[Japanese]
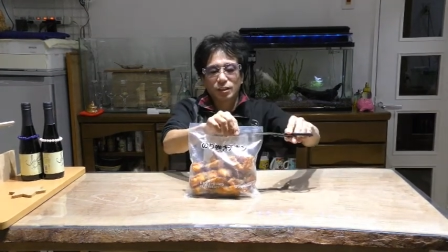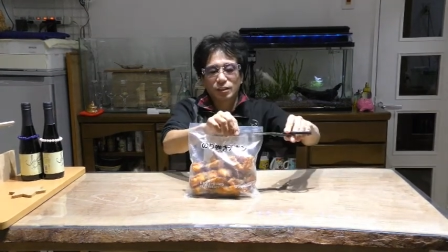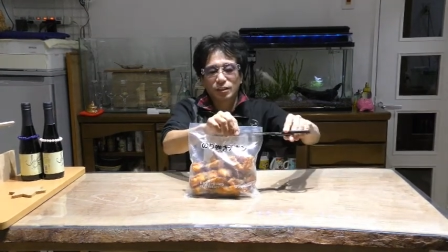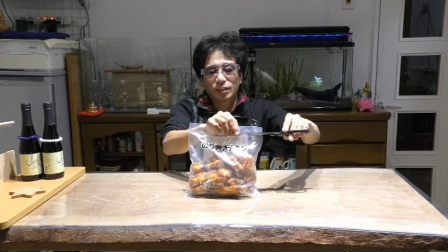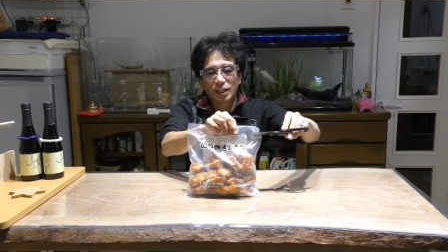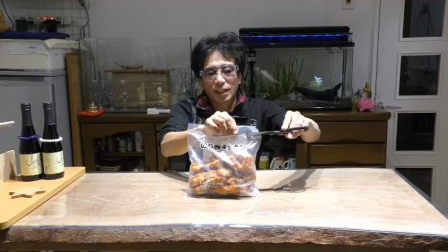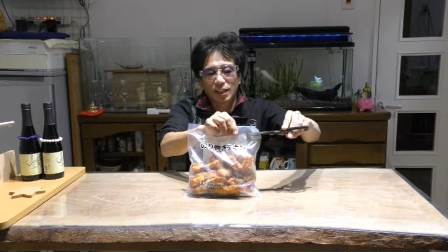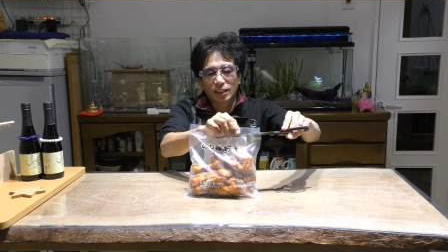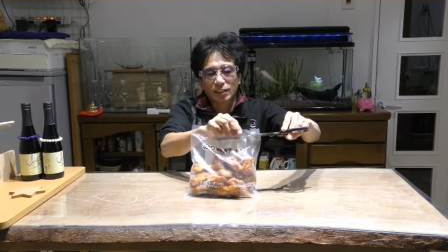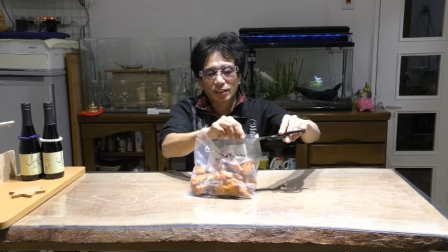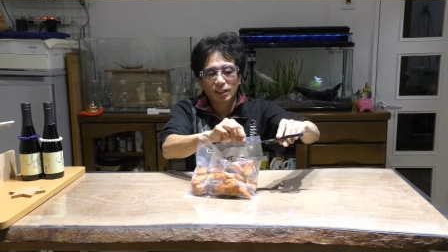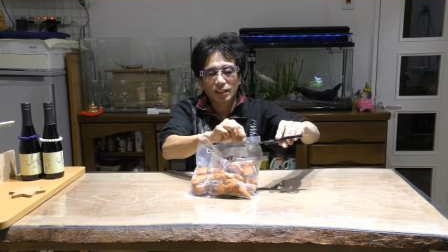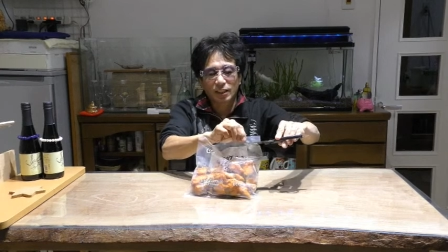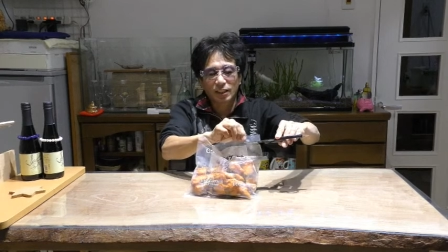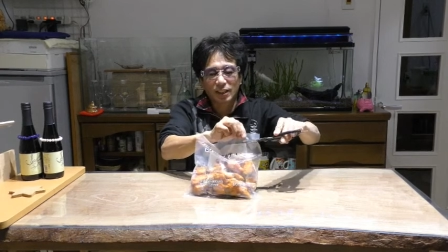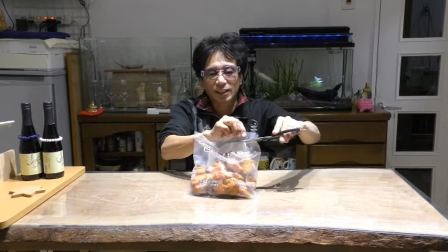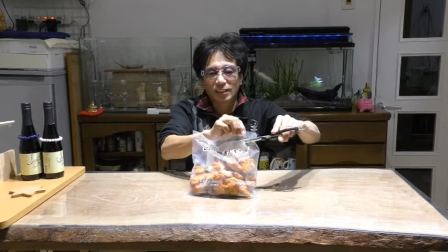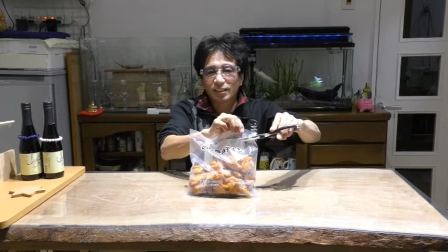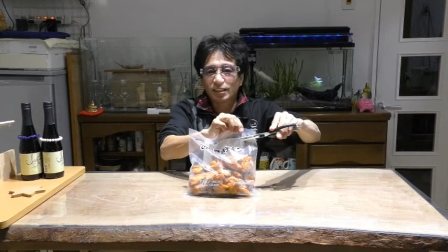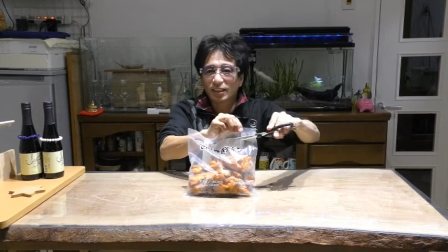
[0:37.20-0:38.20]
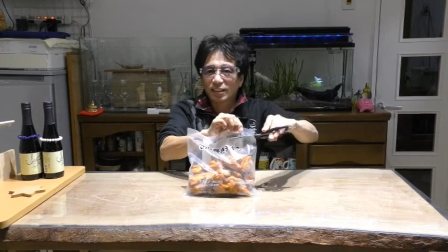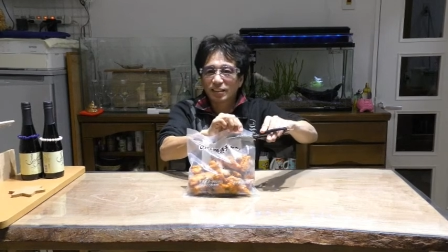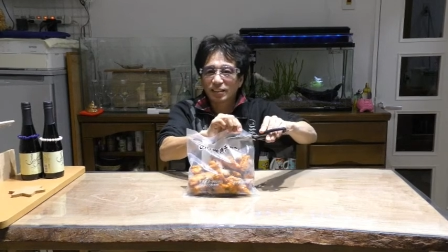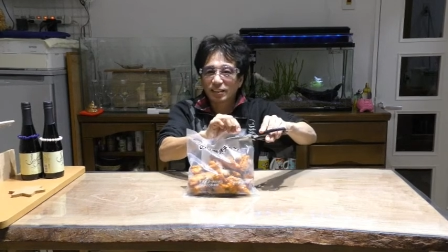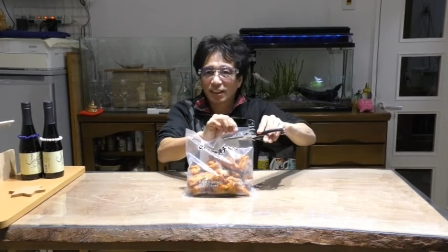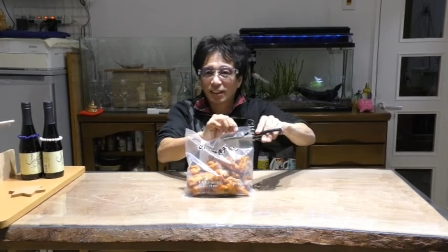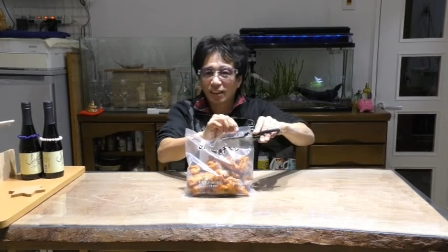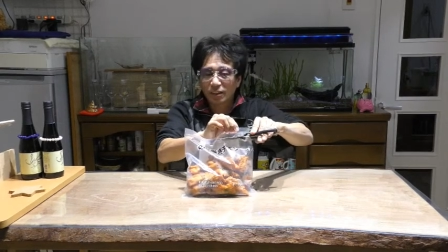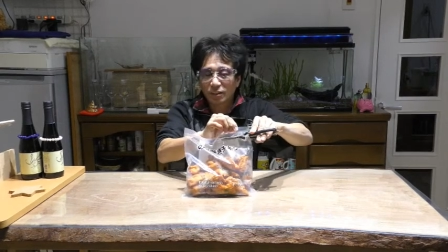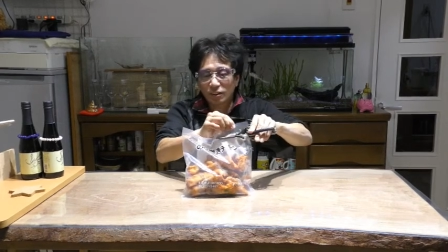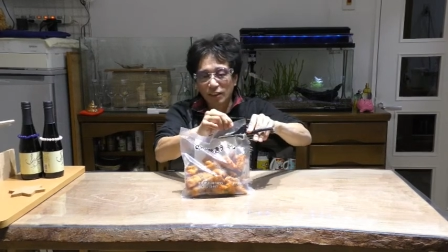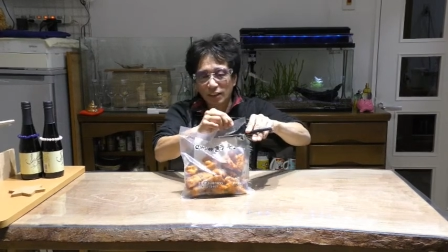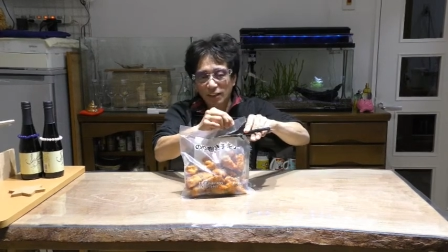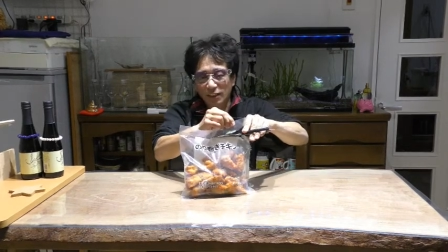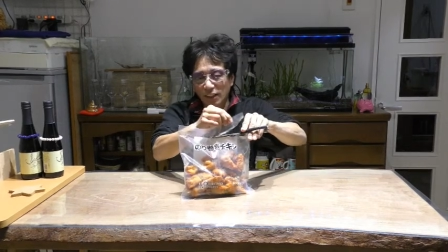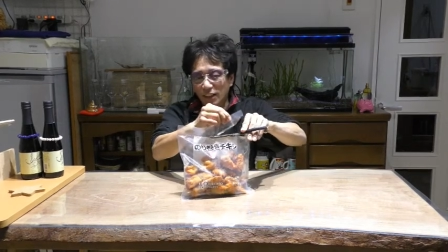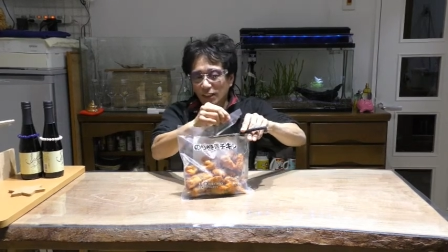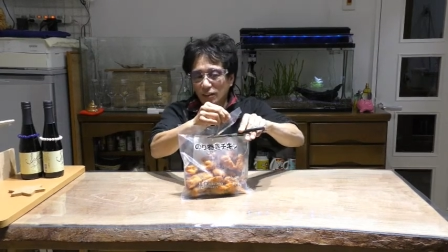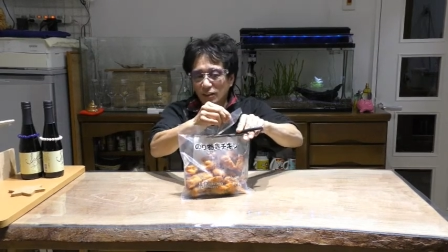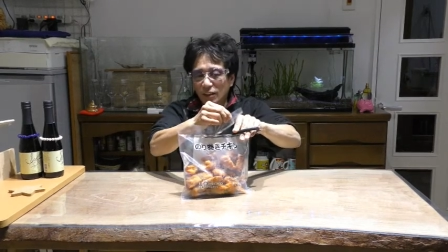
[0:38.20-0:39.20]

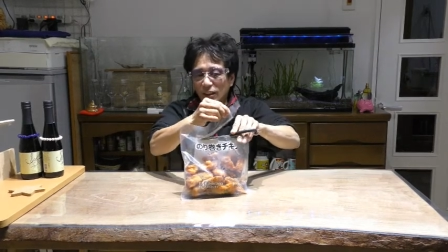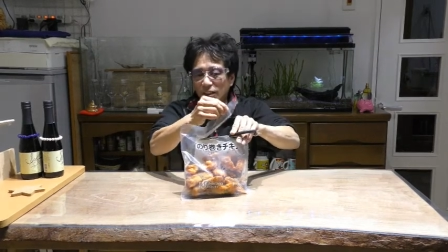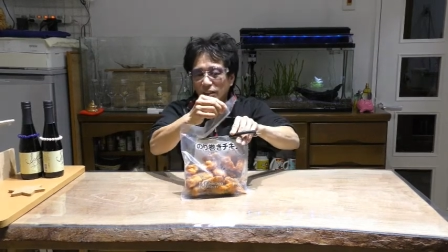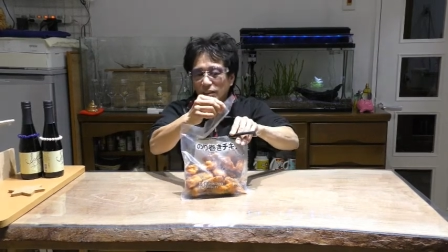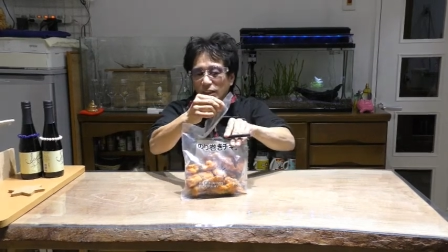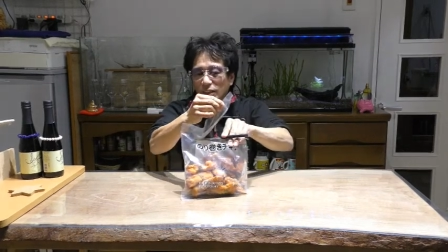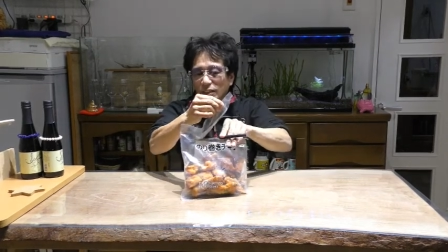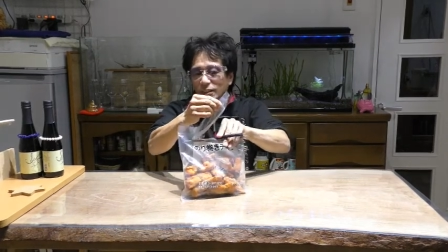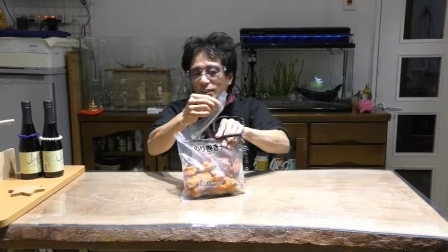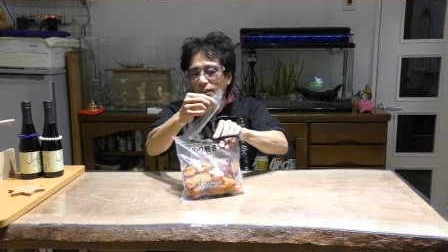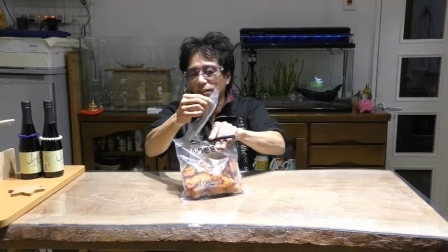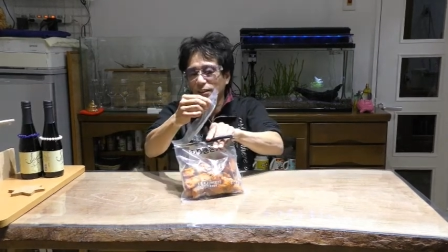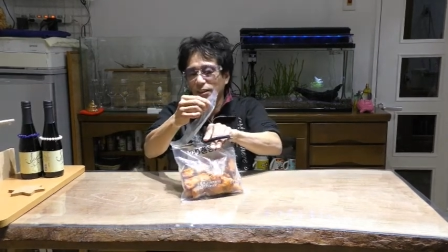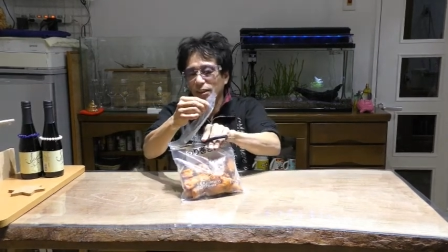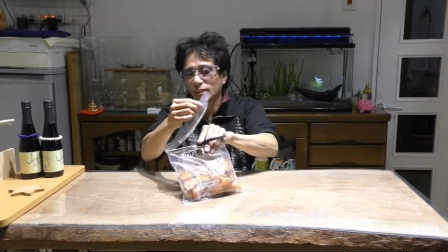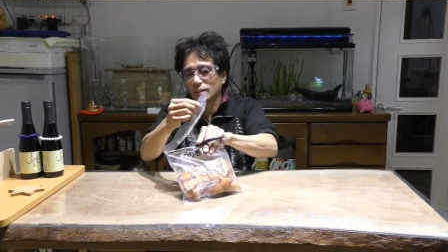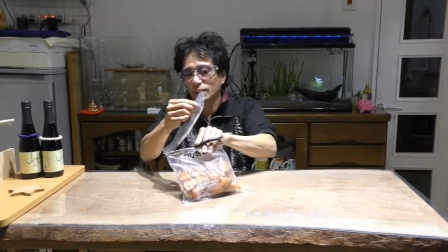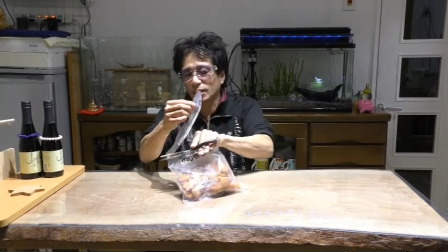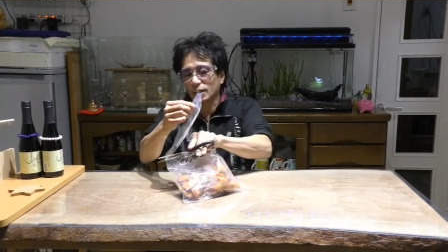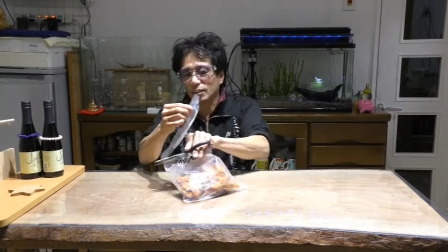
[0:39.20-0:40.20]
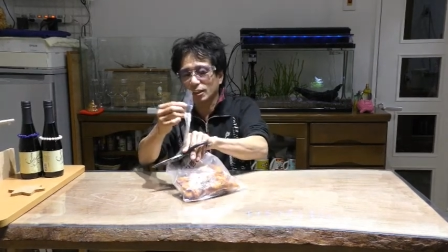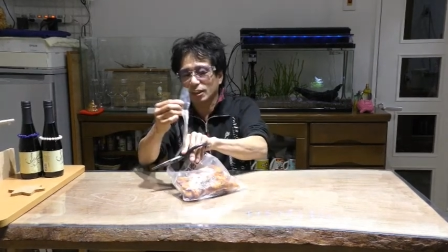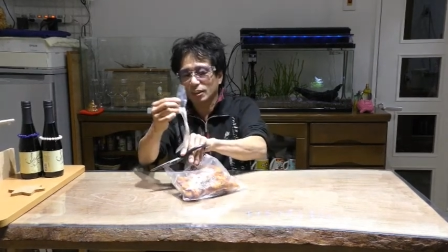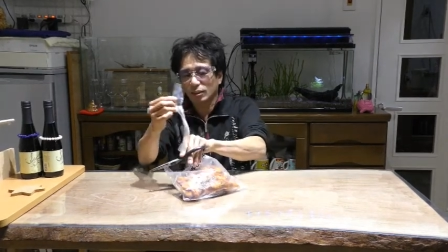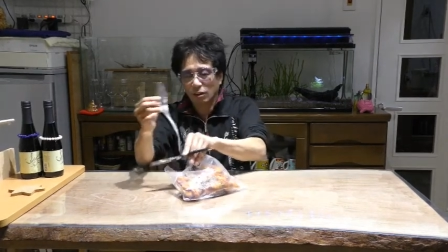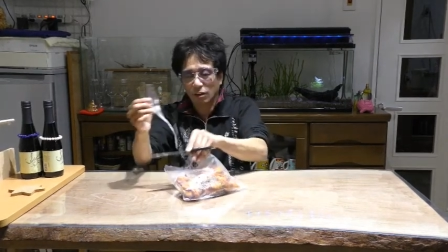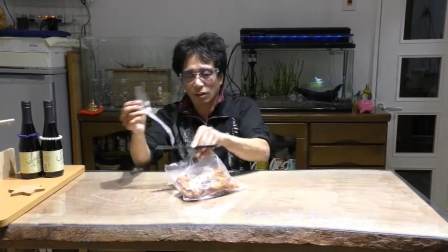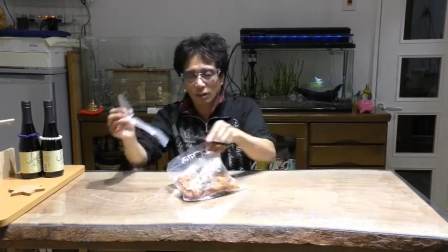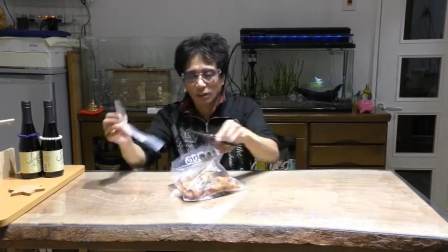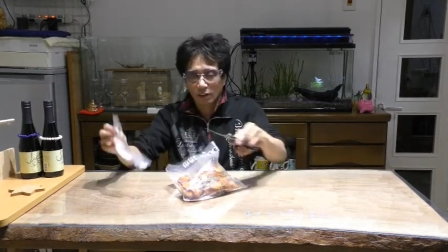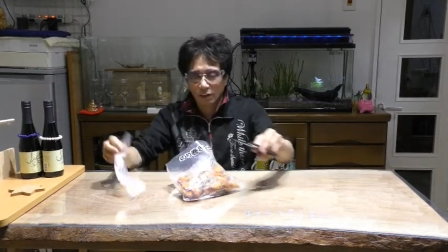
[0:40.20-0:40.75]
チェンチェレンチェンチェンチェチェンチェンチェンチェンチェンチェンチェンと